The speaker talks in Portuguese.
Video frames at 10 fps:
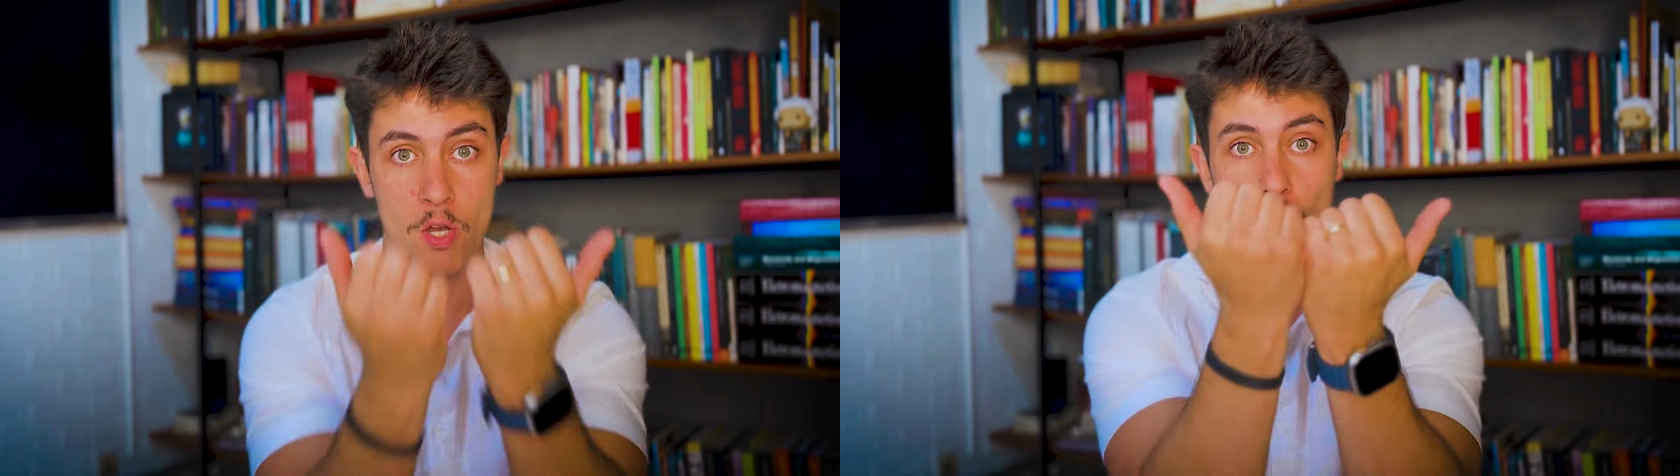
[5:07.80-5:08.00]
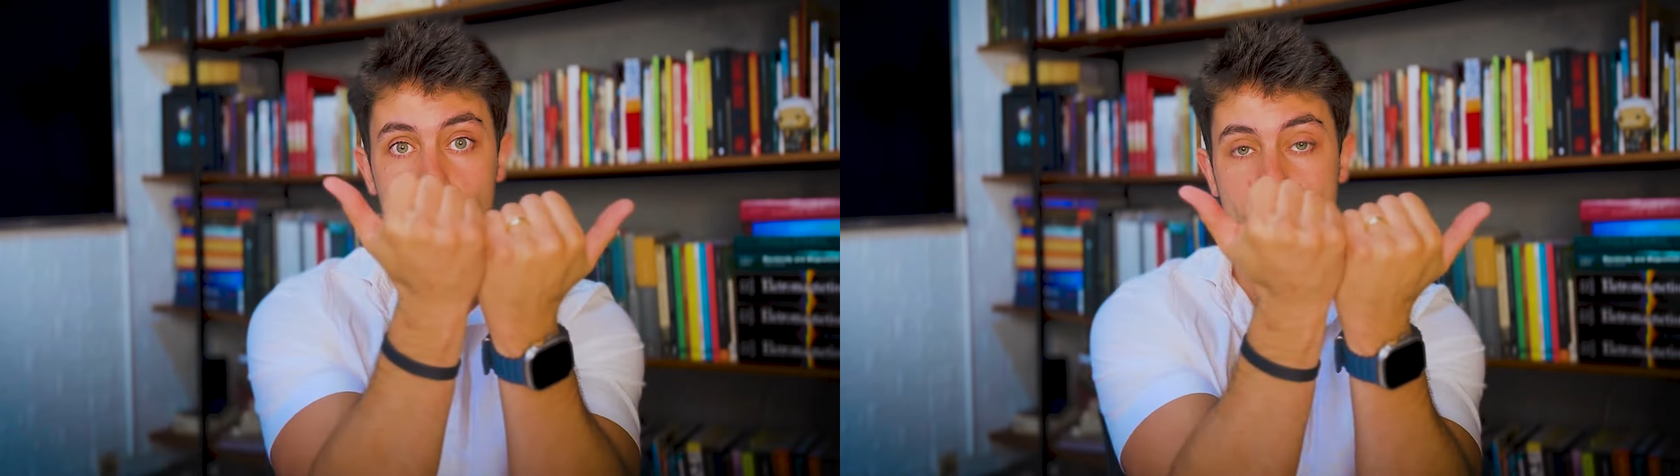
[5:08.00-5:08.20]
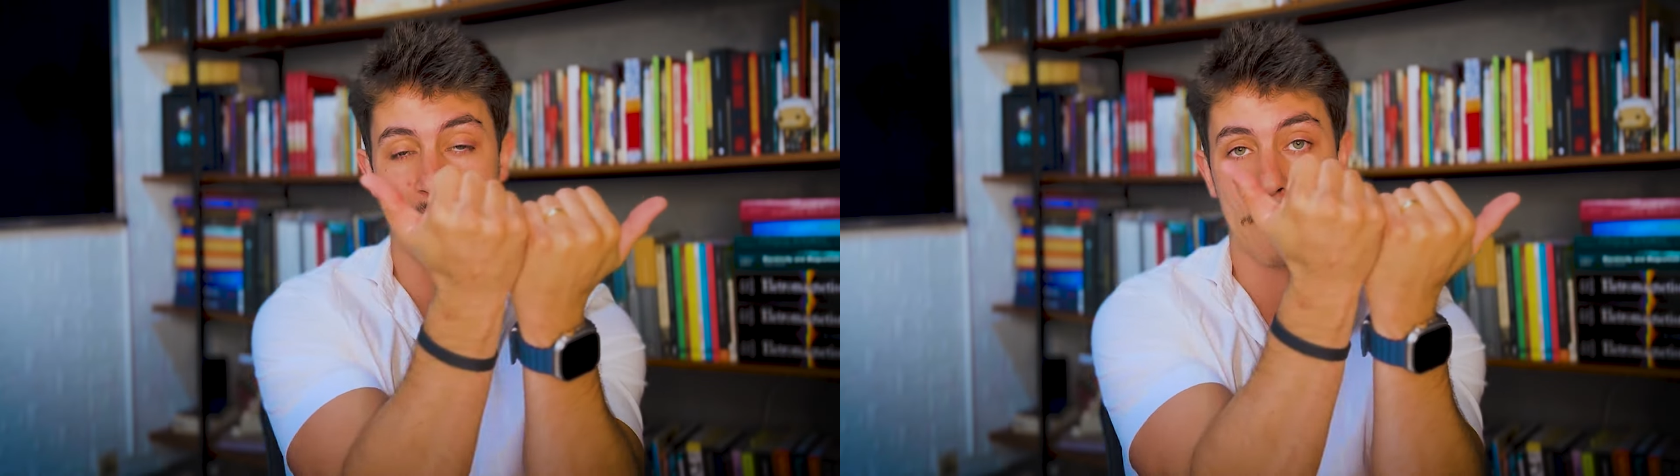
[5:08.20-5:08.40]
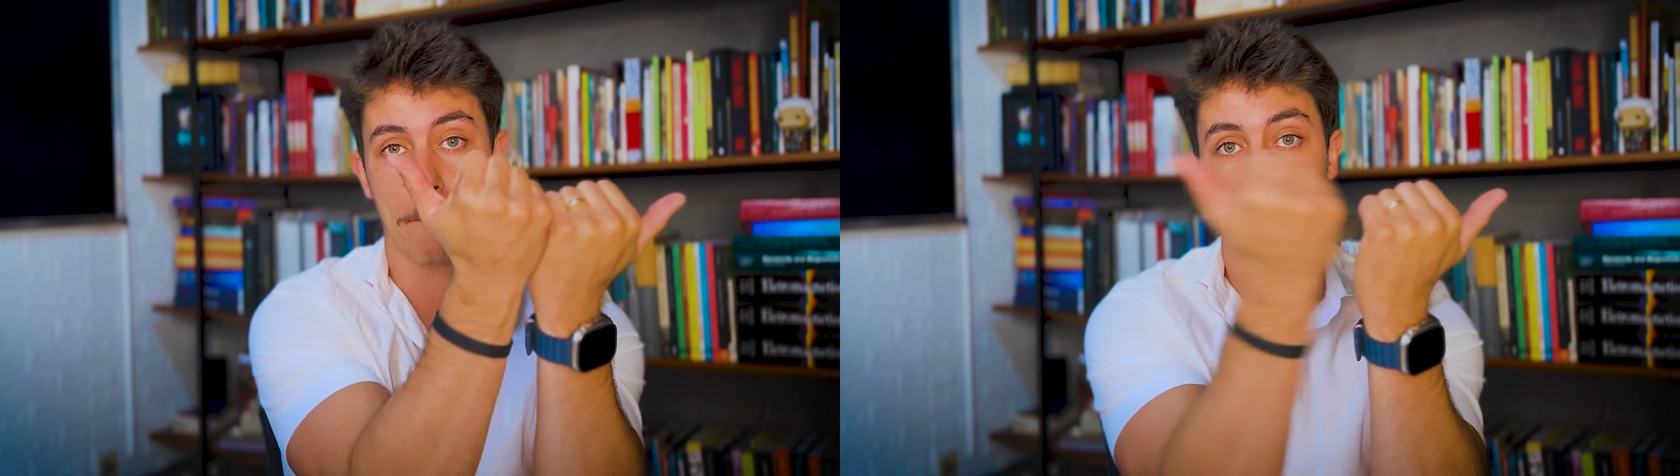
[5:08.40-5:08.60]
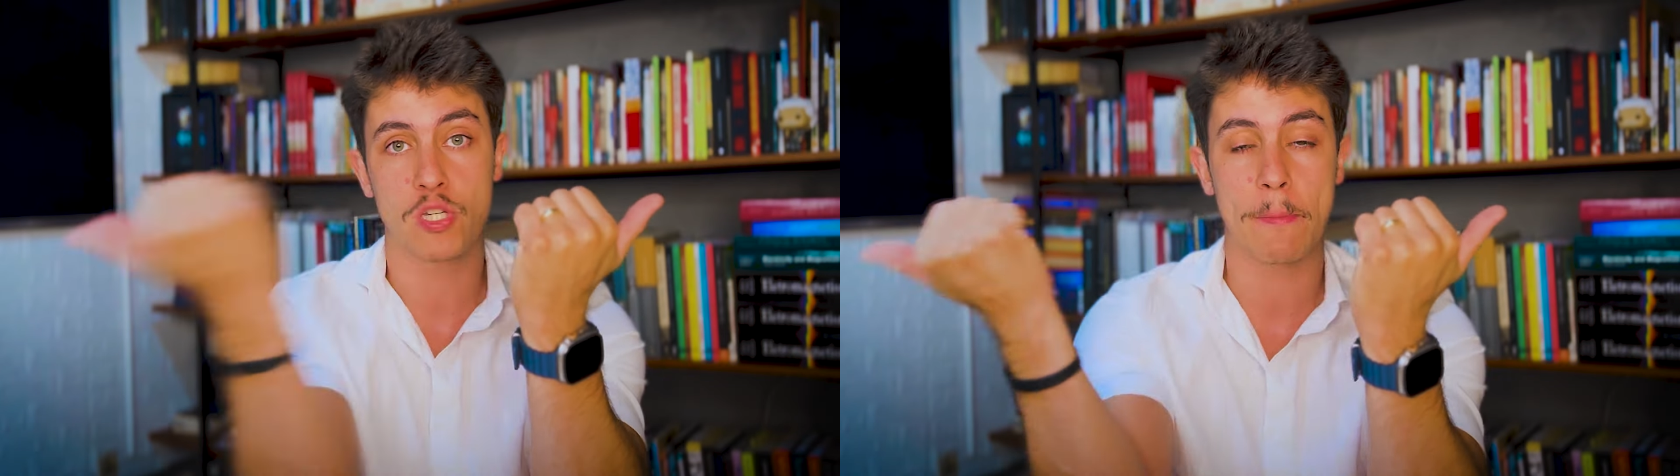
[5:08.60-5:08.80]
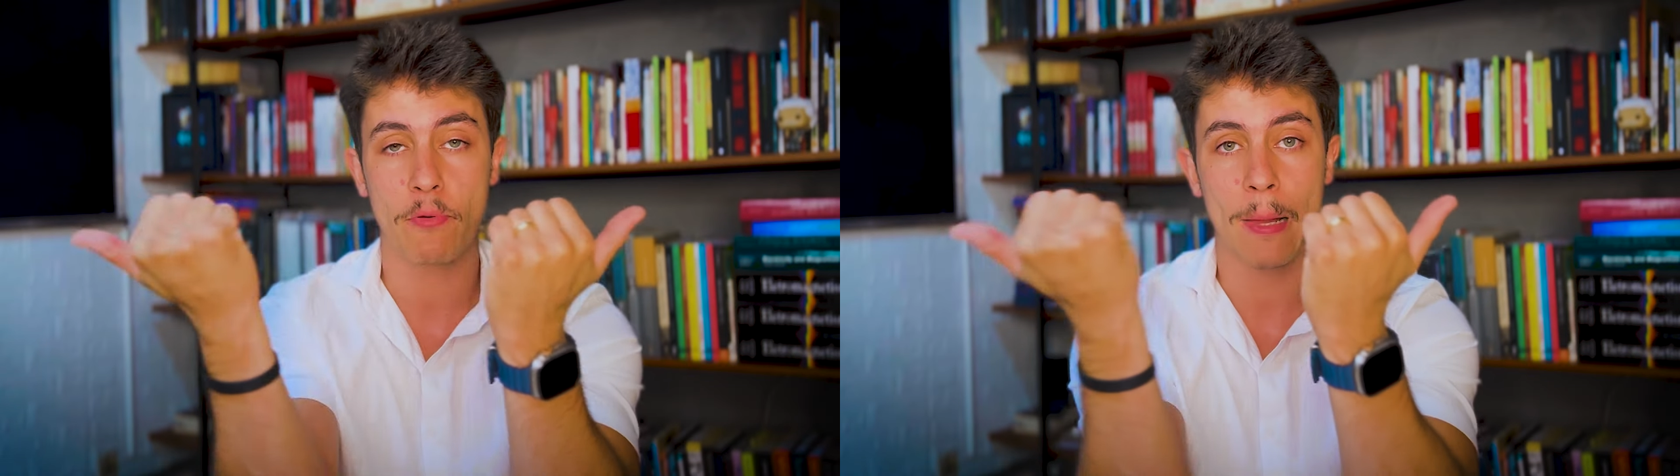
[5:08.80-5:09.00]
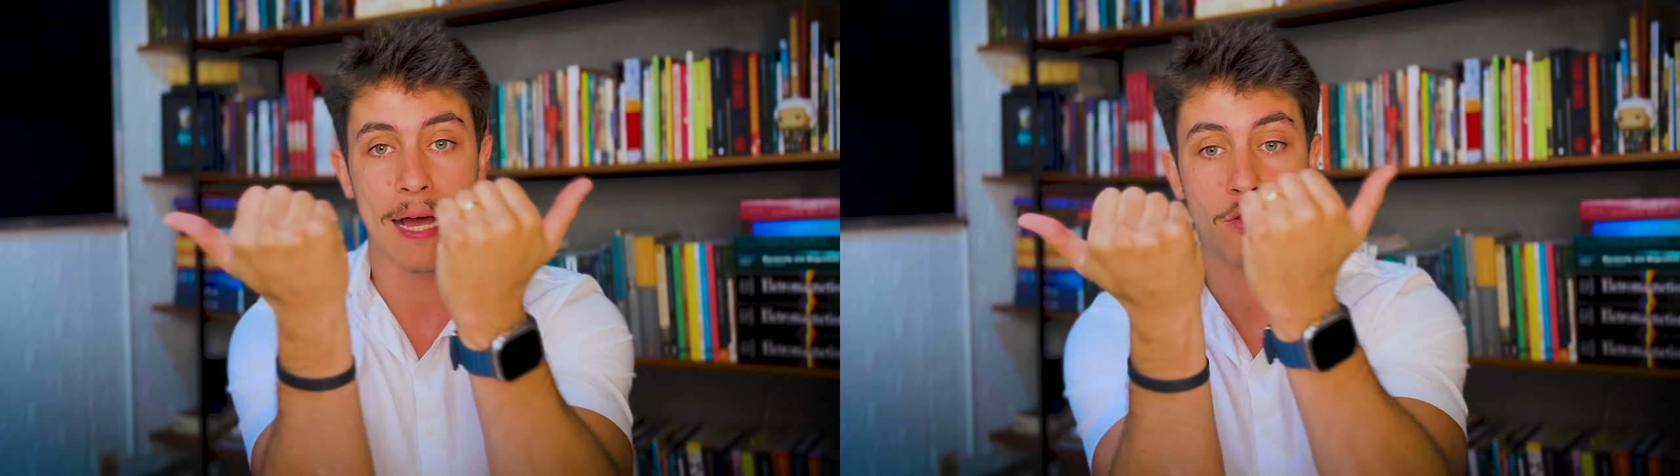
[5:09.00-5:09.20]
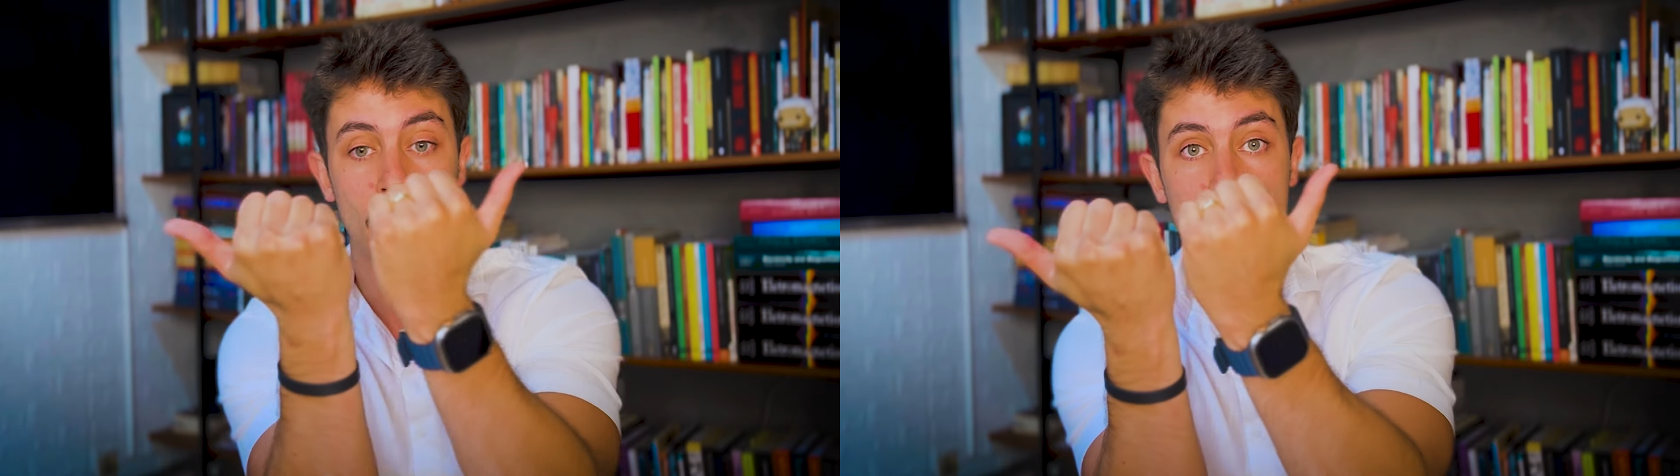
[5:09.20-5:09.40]
um cara puxa para um
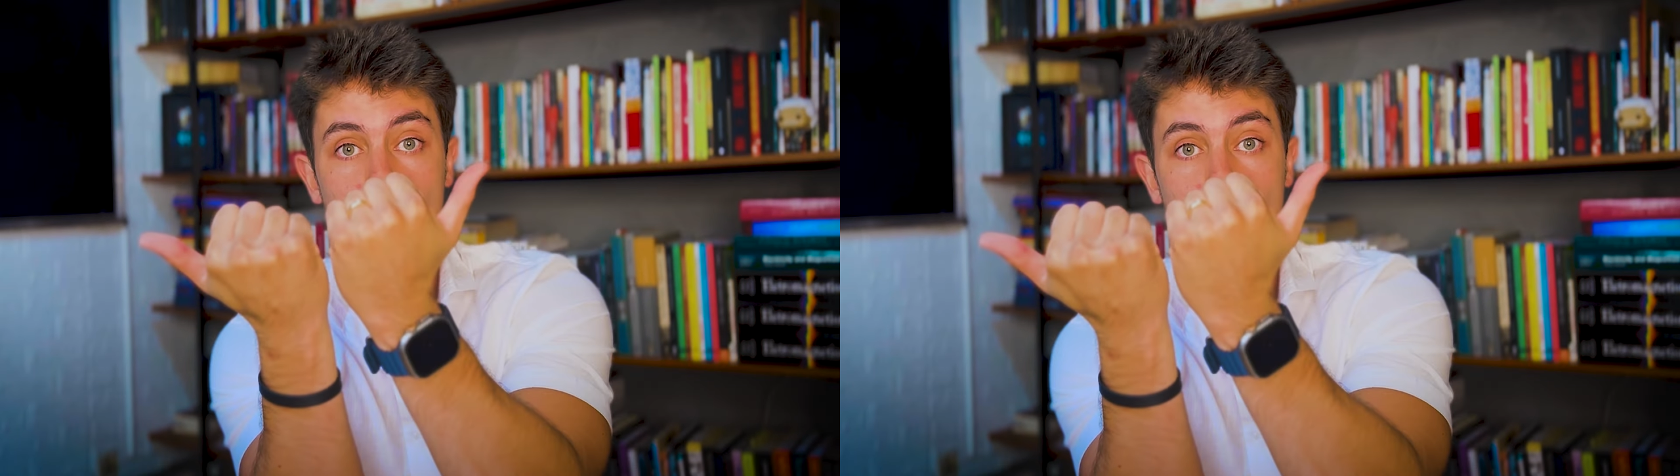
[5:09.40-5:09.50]
lado,